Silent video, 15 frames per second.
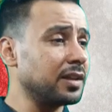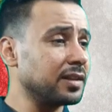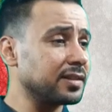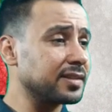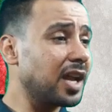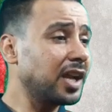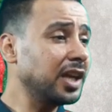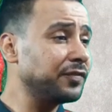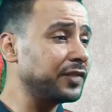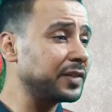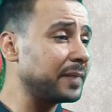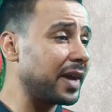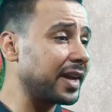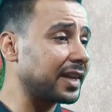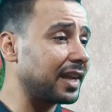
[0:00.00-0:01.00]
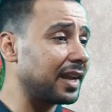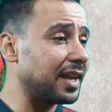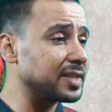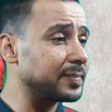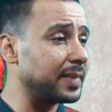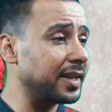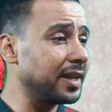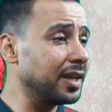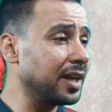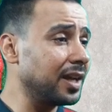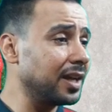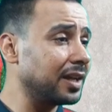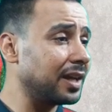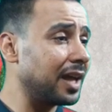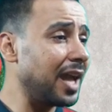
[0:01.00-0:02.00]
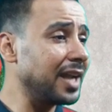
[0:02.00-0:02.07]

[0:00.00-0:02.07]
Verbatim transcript: صحيفة ماركا الأسبانية